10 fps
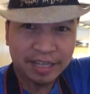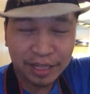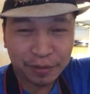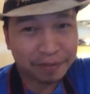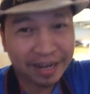
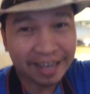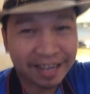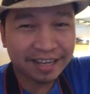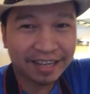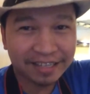ito pala,
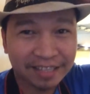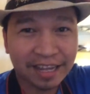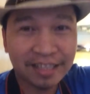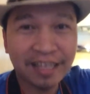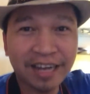uh,
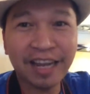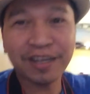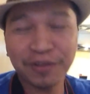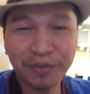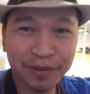dinala
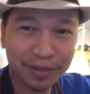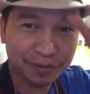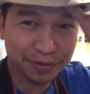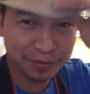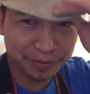ko yung
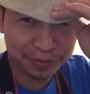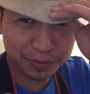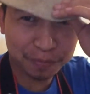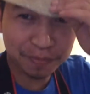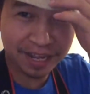ano, yung
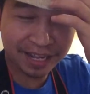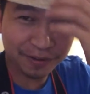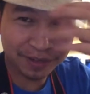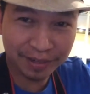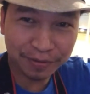sombrero
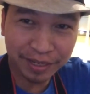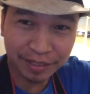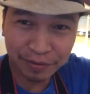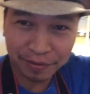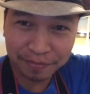ni Kuya
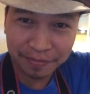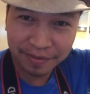Tom.